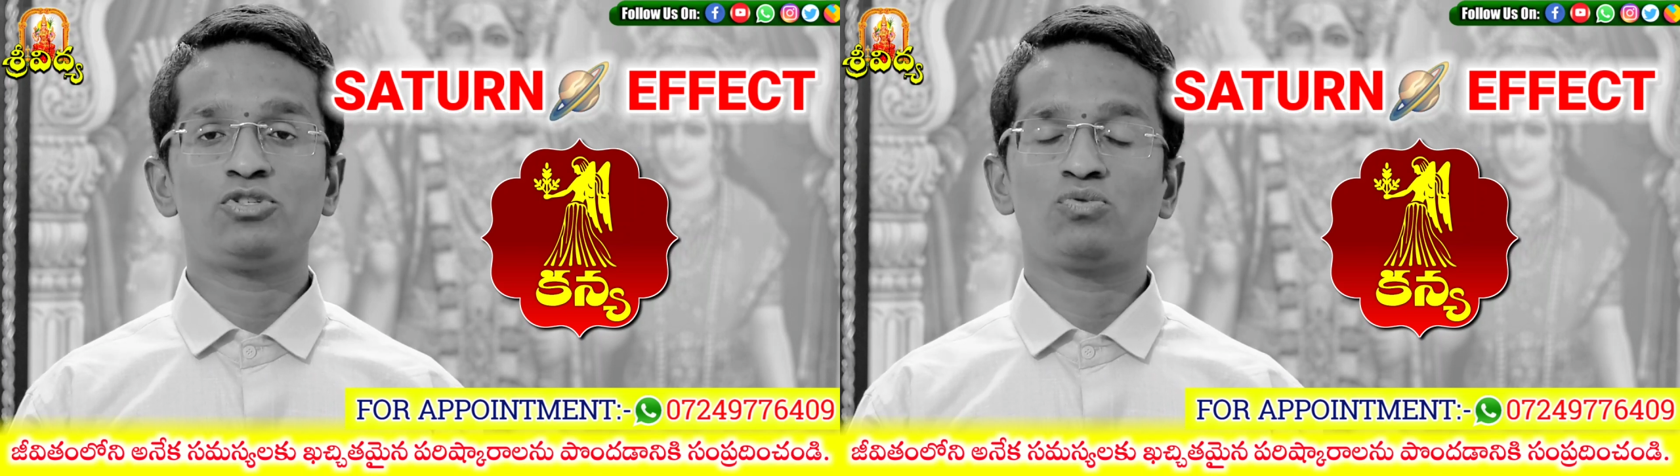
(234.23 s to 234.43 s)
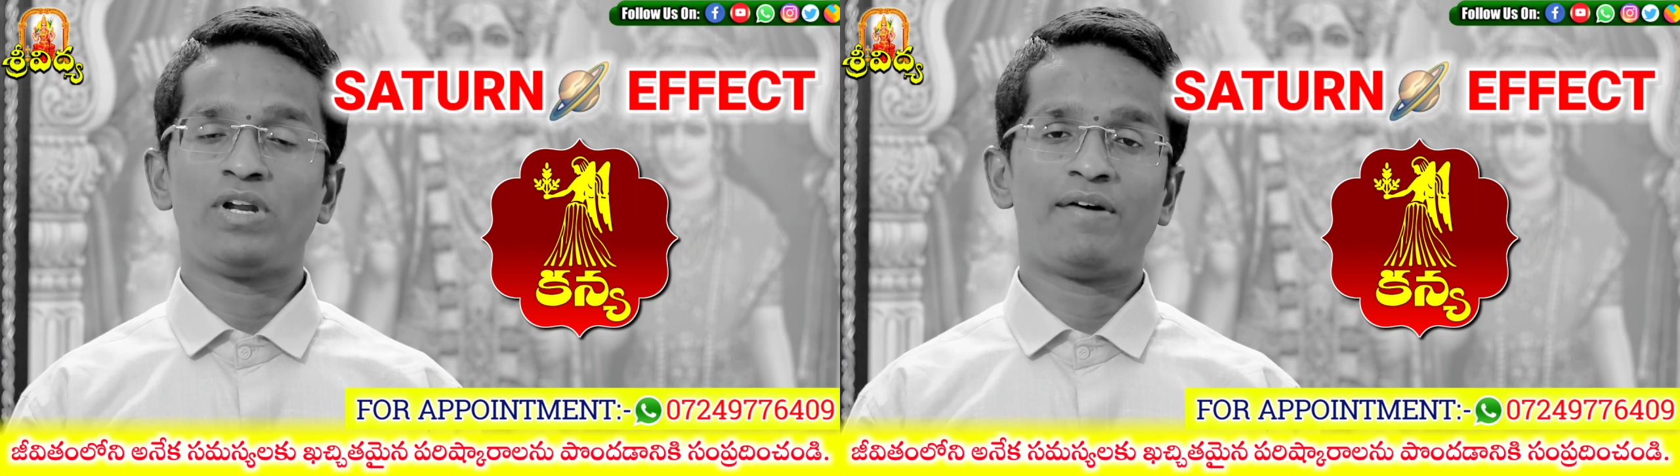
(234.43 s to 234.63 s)

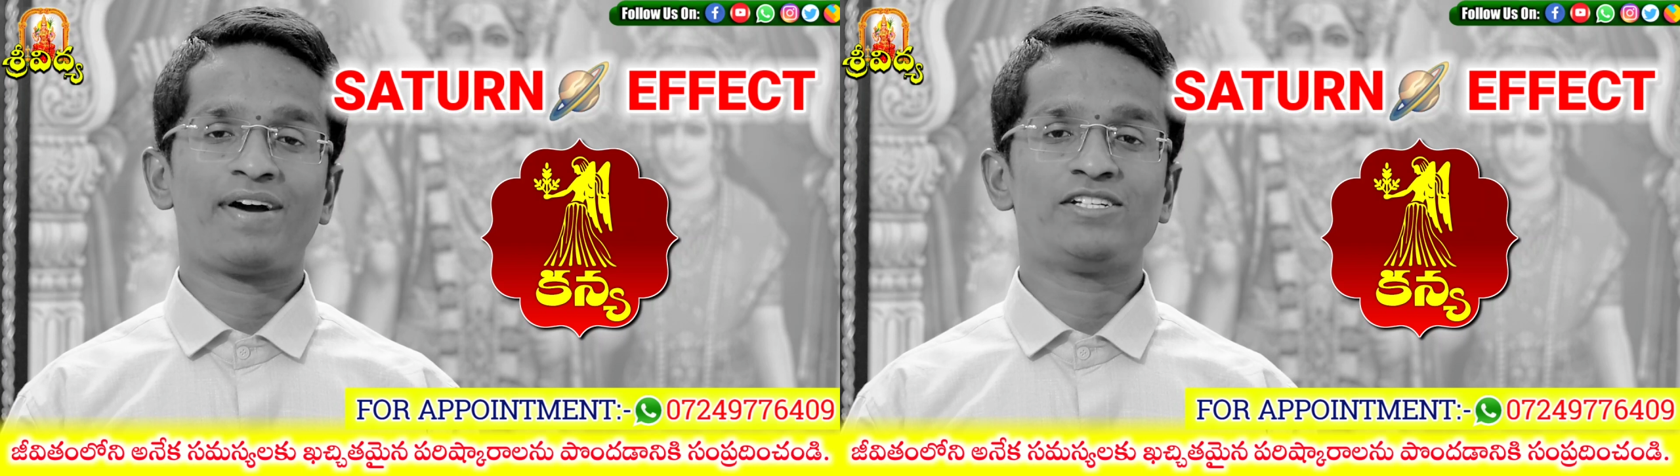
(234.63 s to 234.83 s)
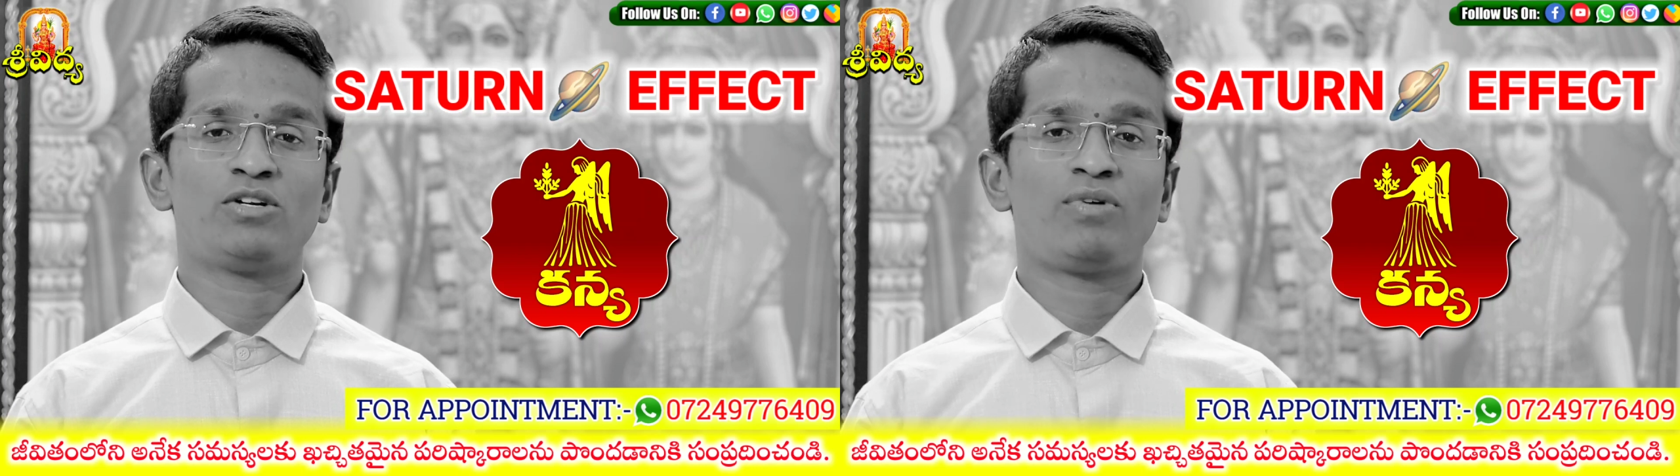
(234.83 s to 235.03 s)
తీసుకునే
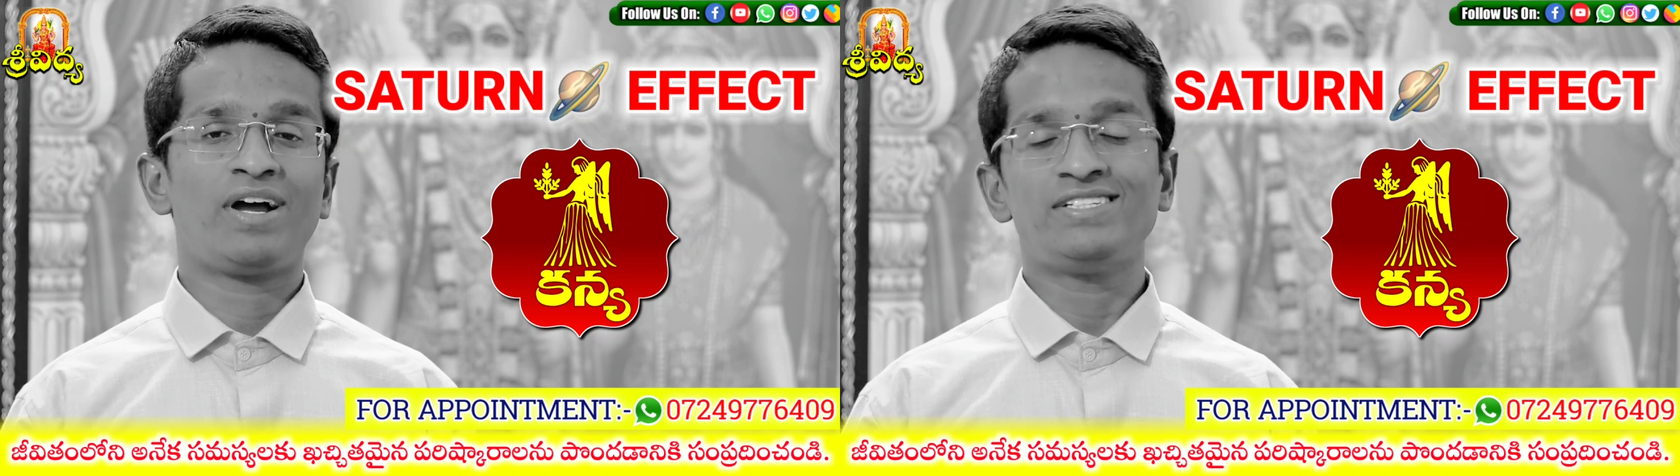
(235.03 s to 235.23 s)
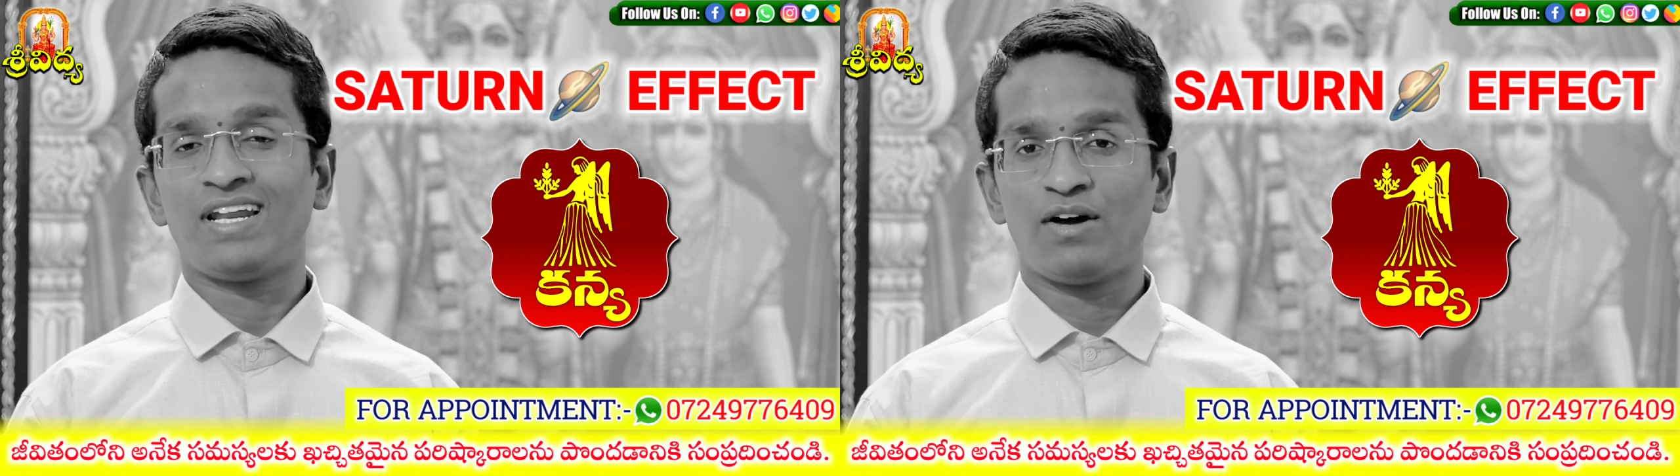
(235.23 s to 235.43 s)
అవకాశాలు
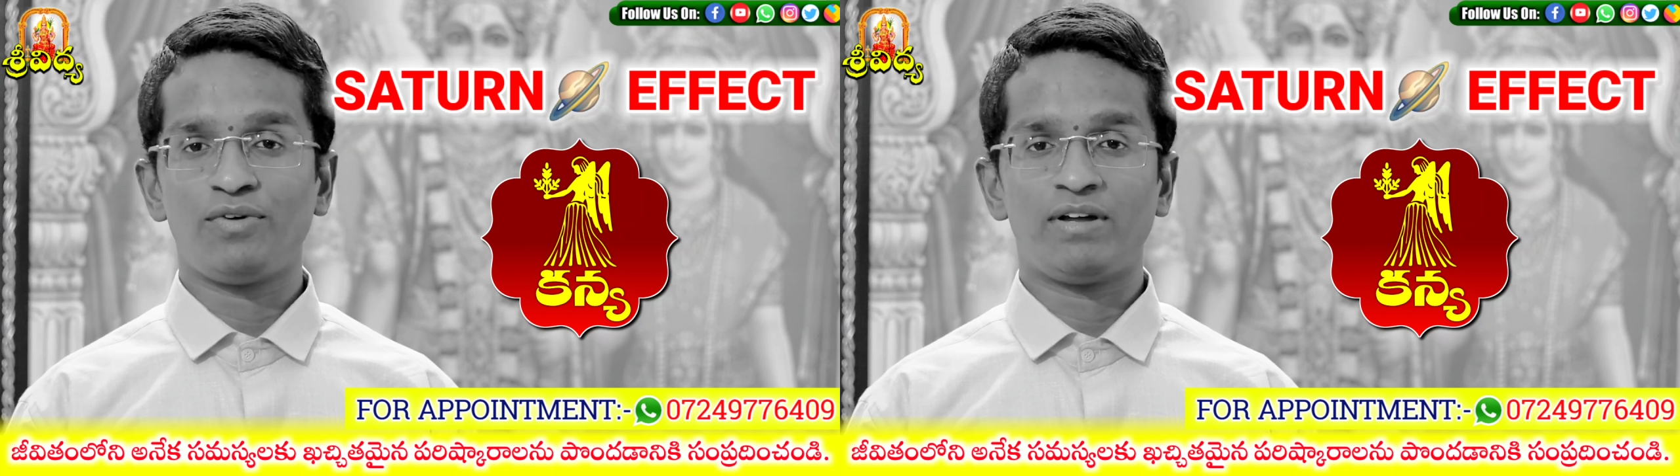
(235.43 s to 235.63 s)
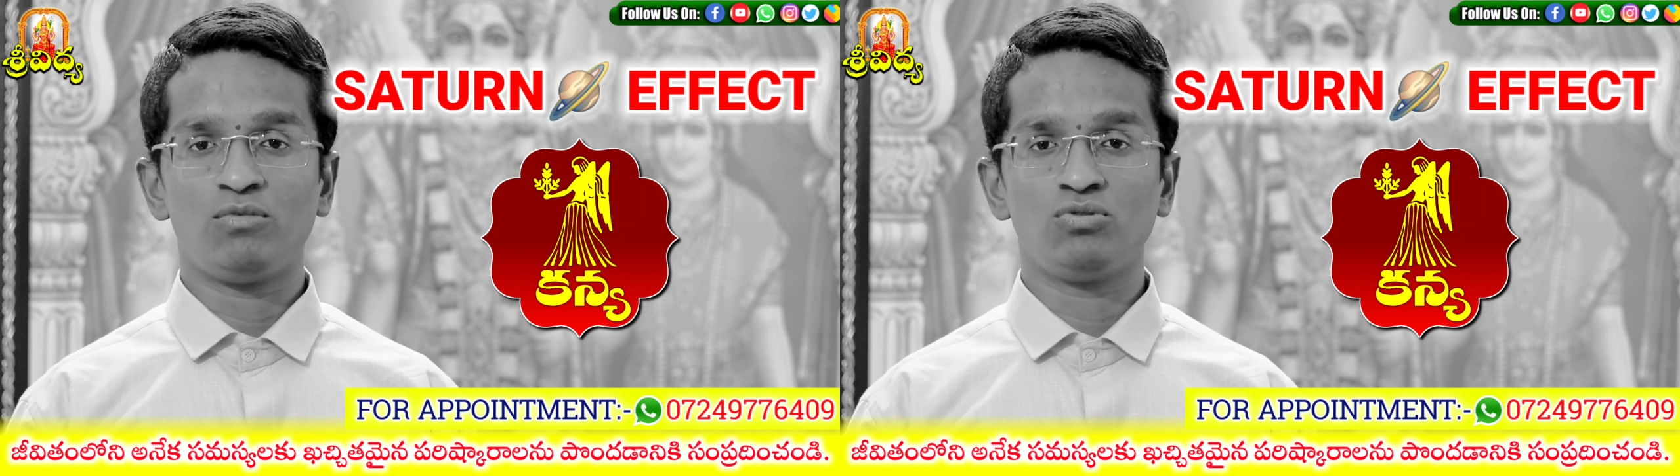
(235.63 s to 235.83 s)
కూడా చాలా
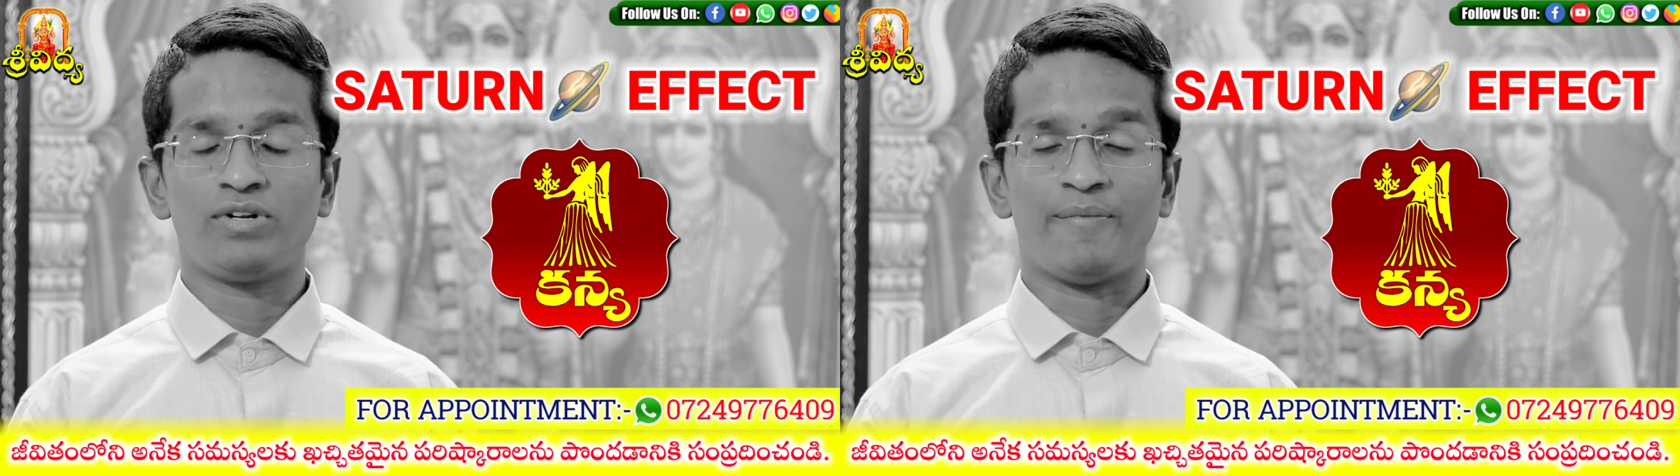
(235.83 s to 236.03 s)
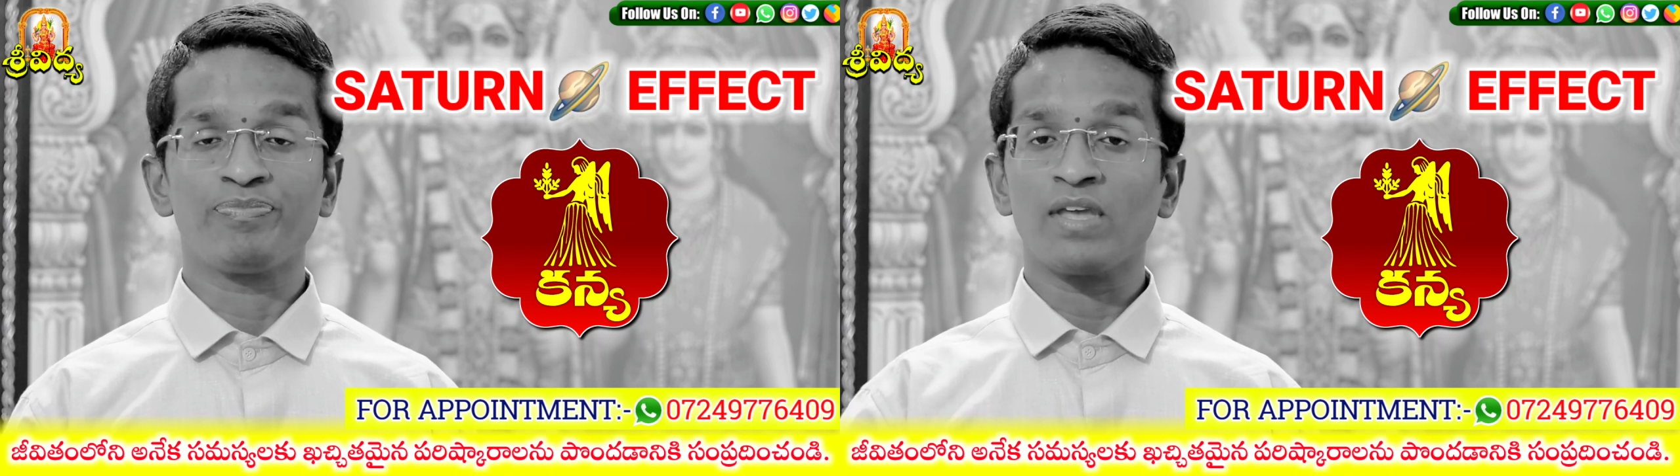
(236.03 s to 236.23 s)

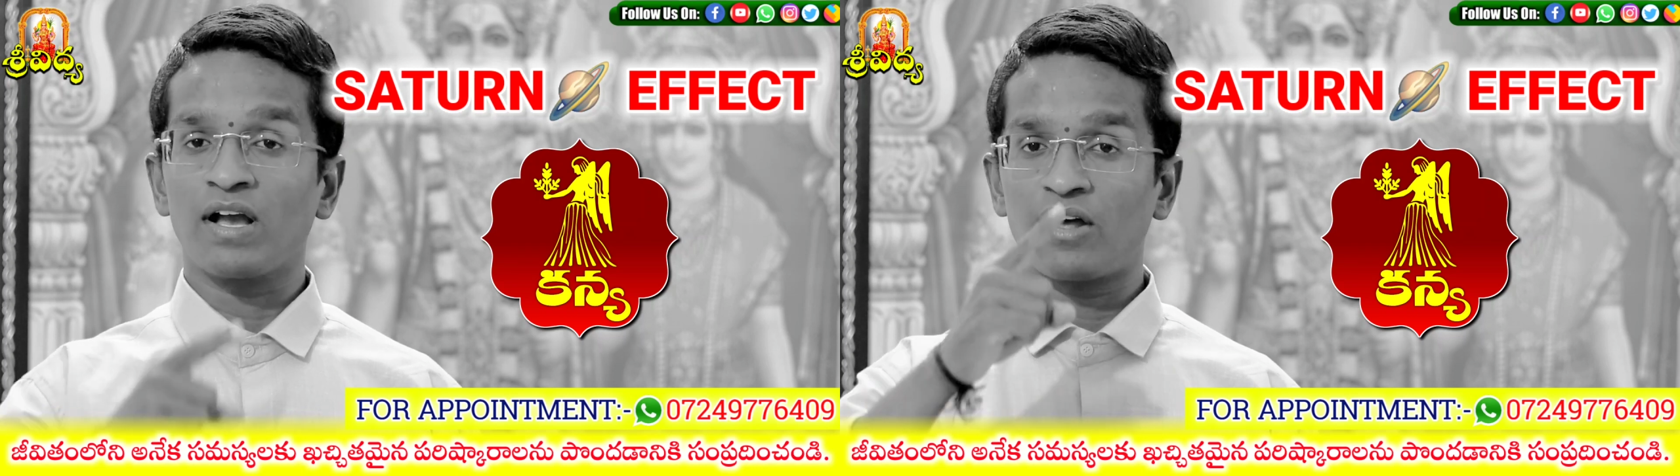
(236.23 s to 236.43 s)
ఉండబోతున్నాయి